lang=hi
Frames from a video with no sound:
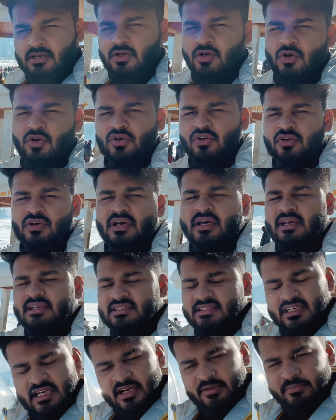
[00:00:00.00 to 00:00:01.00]
गोंडोला
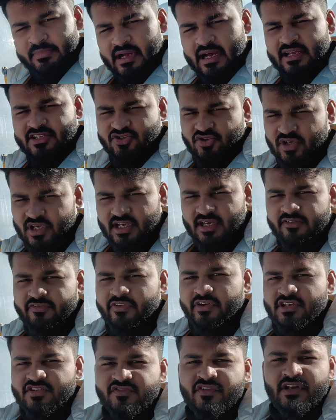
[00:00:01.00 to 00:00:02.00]
से हम आ चुके हैं
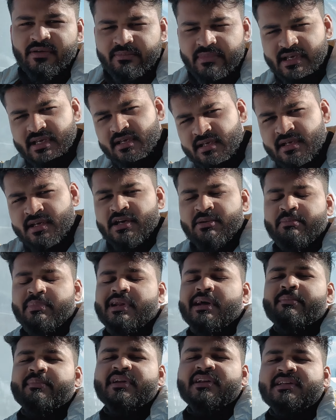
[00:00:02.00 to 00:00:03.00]
फेज़ वन में और
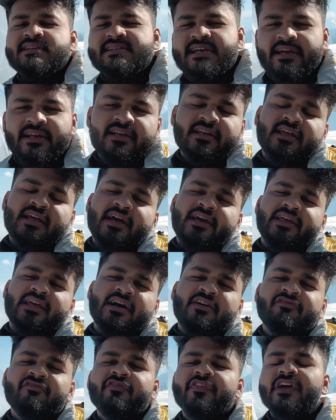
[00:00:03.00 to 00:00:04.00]
हमने डिसाइड किया कि
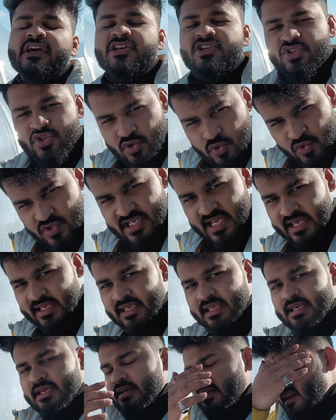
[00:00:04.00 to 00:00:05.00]
हम फेज़ टू
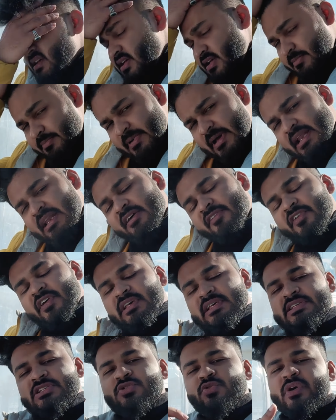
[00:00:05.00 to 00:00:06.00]
जाएंगे पहले
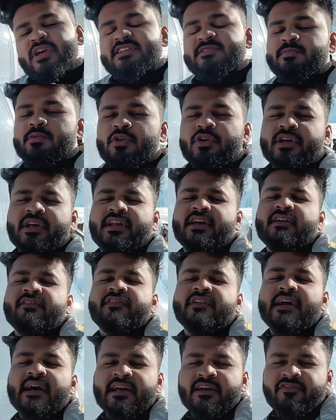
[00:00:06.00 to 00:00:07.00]
फ़ेज़ टू एक्सप्लोर करेंगे
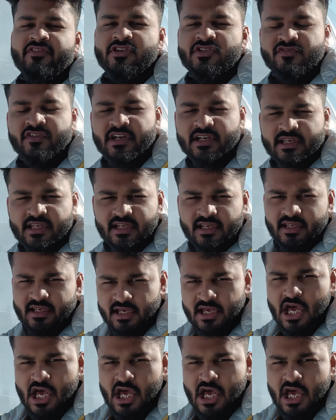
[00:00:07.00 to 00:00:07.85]
फिर आके फ़ेज़ वन करेंगे